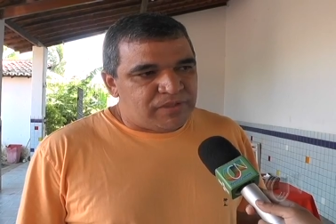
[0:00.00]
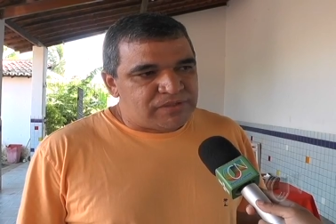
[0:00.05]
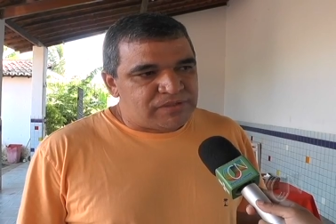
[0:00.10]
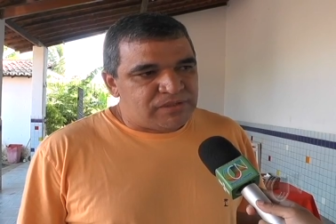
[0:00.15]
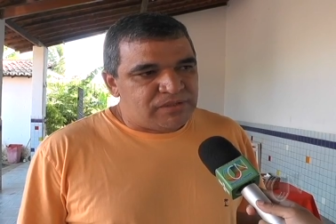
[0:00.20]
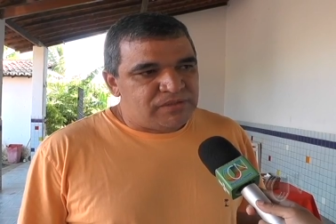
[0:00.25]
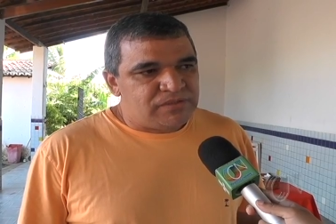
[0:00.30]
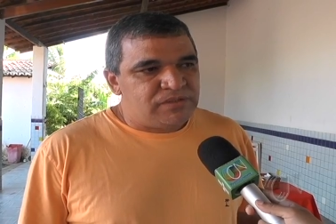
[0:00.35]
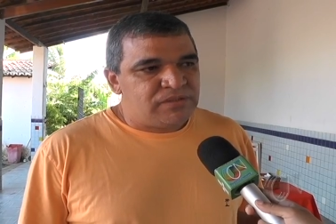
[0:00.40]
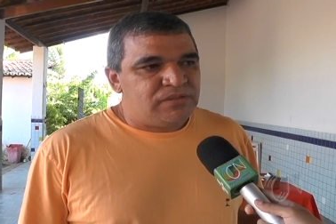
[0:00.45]

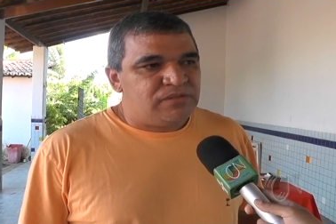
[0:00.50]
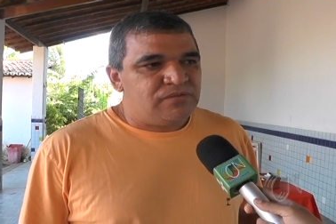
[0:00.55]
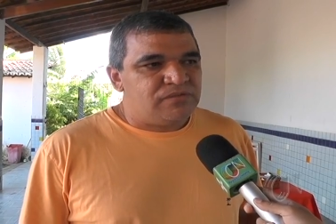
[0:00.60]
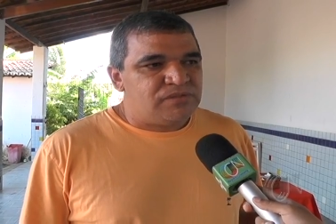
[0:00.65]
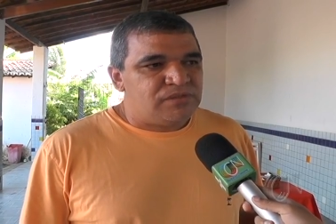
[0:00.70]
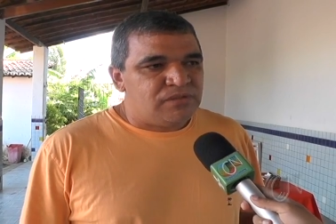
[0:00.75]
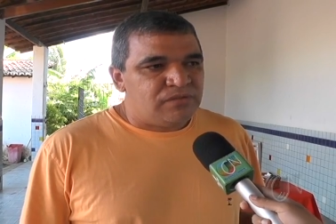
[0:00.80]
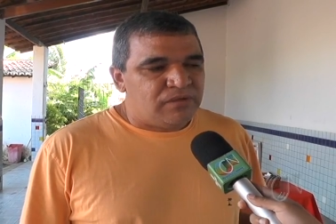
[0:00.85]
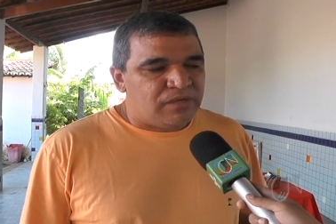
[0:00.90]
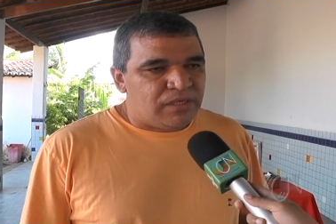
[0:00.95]
pesquisas que estão
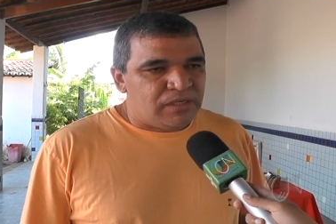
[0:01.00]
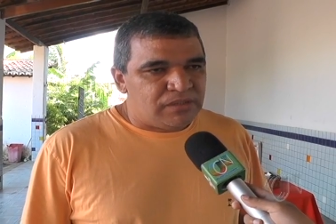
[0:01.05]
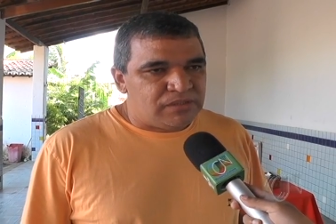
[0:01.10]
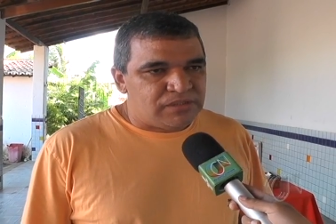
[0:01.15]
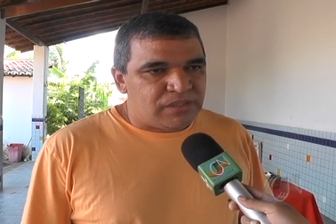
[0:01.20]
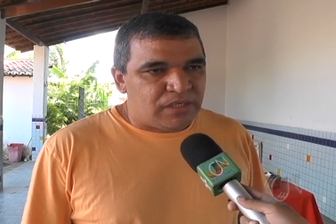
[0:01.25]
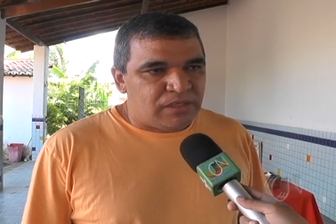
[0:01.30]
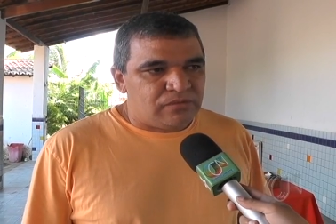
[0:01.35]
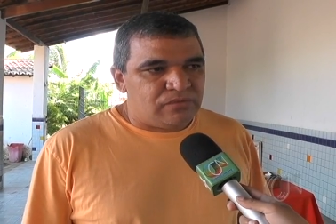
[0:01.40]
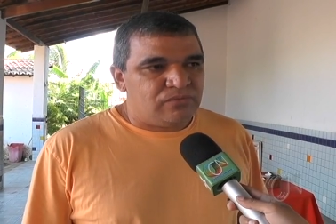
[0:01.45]
sendo
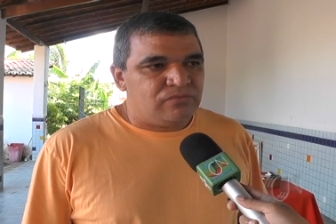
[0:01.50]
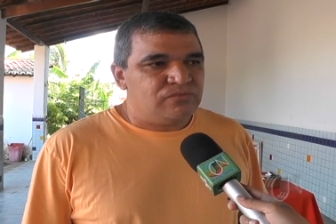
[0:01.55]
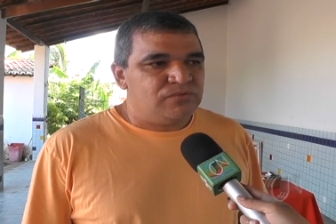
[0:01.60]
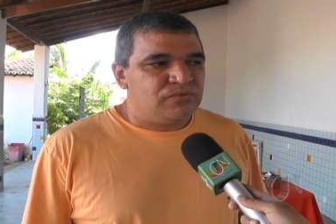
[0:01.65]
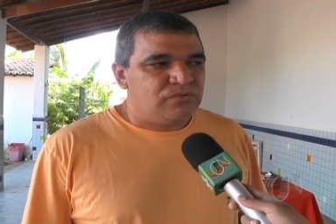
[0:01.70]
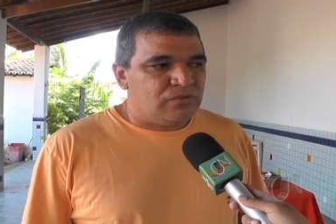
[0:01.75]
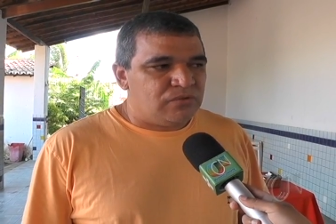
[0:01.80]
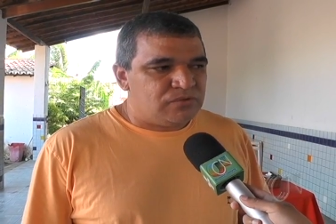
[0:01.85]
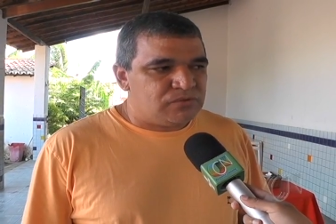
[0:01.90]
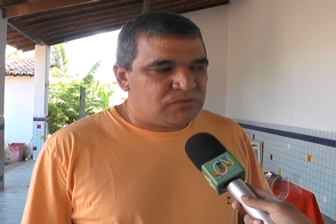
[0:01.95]
realizadas com os
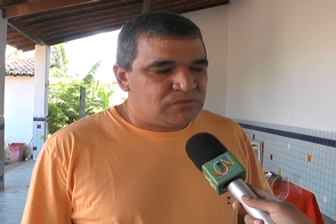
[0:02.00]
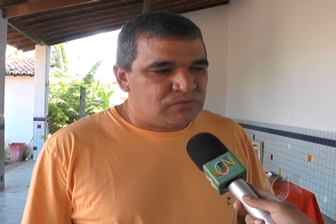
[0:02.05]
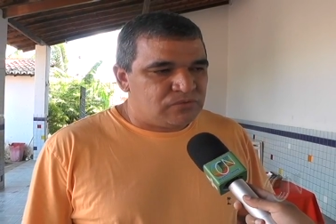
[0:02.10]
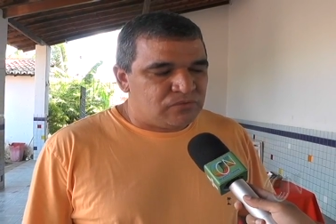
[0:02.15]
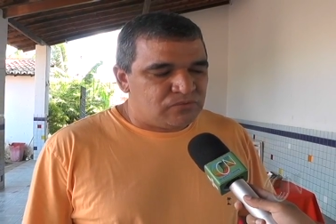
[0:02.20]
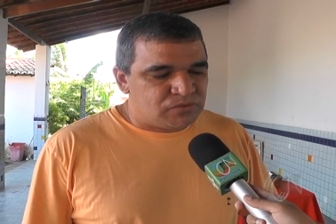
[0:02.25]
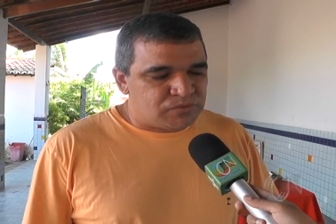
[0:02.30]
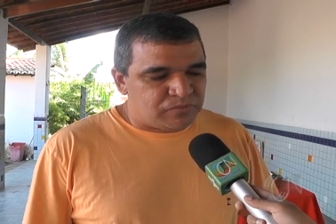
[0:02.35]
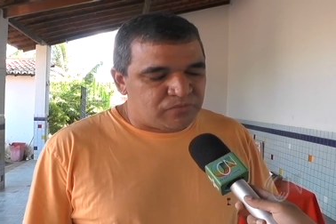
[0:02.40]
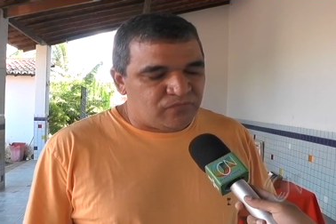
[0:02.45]
nossos,
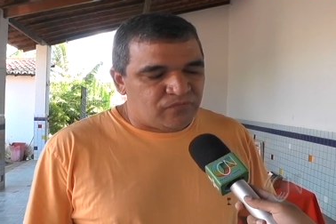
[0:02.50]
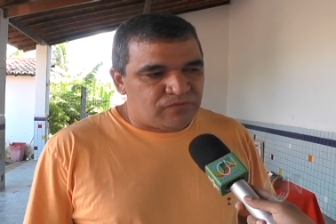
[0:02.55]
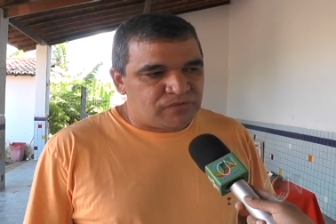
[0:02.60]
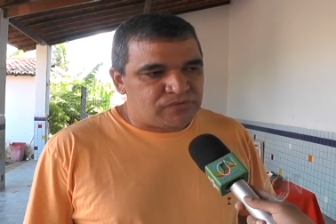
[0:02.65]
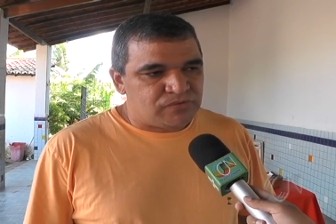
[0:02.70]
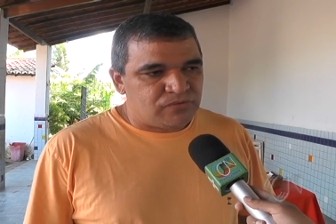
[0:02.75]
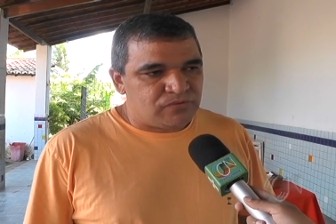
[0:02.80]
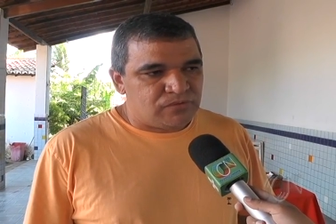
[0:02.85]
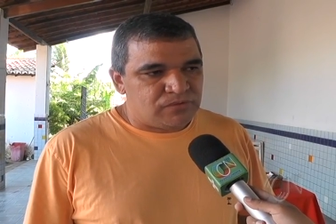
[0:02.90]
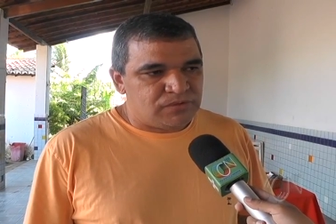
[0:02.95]
com os
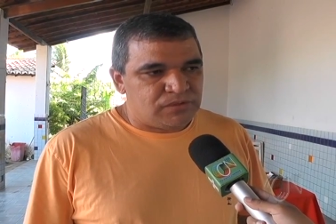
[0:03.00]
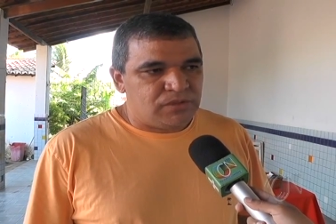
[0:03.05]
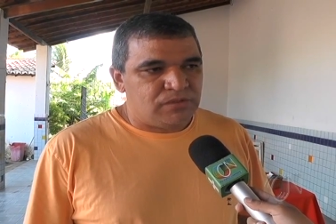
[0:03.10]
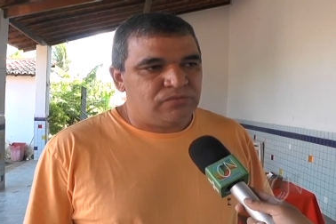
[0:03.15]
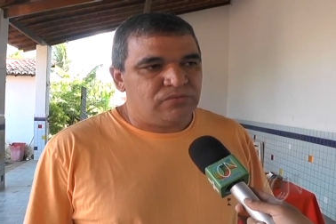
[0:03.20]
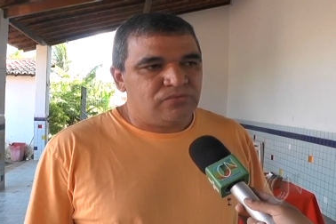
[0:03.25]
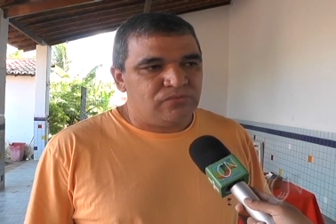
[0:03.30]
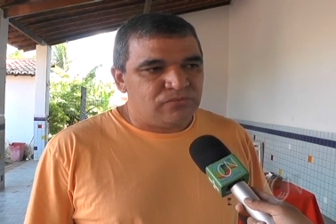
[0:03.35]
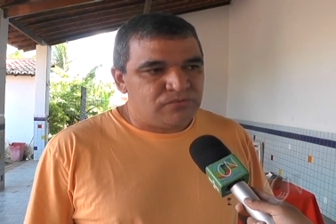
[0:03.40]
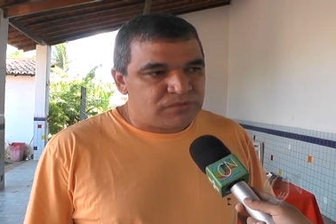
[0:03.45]
professores né?
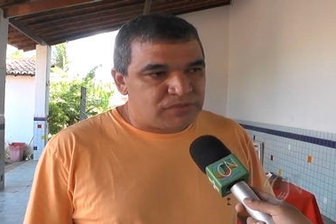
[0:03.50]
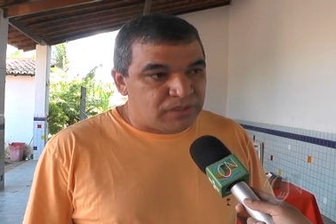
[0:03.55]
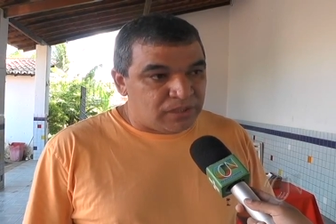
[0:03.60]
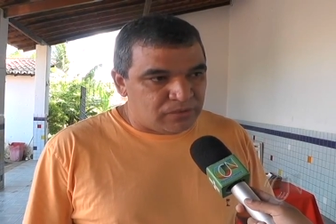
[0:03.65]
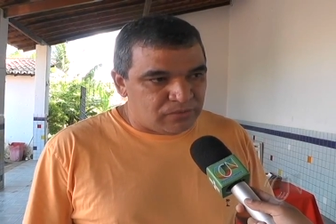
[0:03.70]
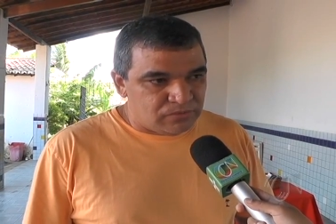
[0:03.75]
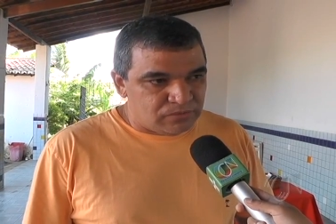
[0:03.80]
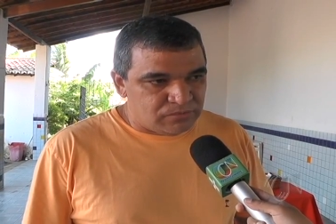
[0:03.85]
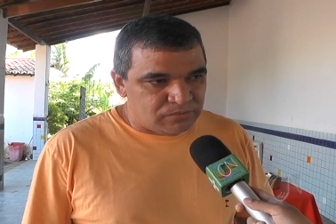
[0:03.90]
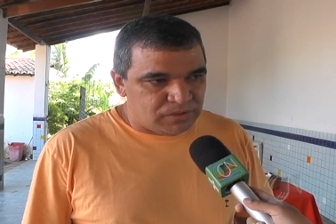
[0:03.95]
do curso de
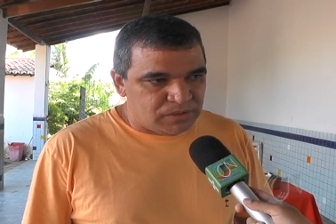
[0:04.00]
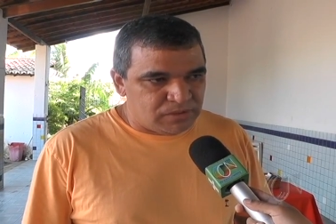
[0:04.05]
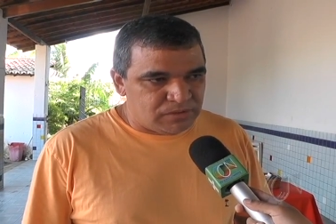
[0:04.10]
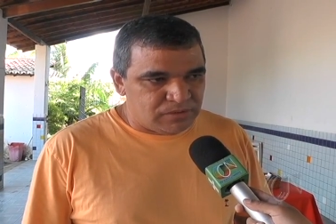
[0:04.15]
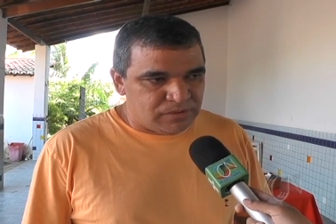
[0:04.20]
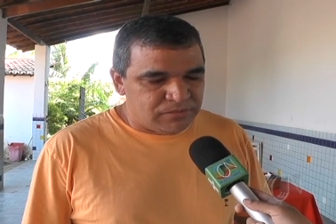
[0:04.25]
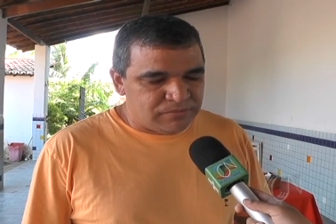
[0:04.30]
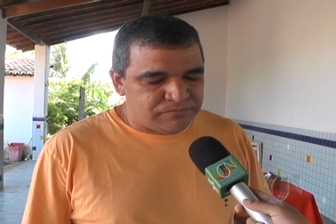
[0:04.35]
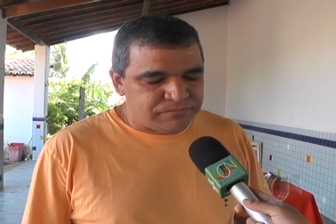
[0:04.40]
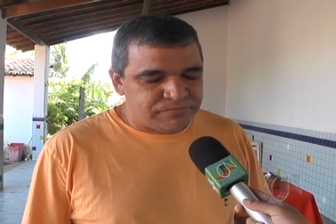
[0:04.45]
agronomia.
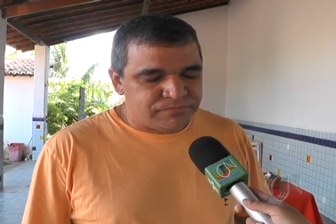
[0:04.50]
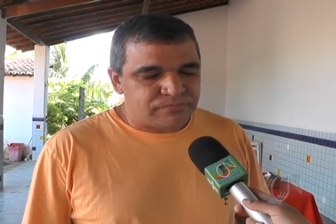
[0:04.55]
Né?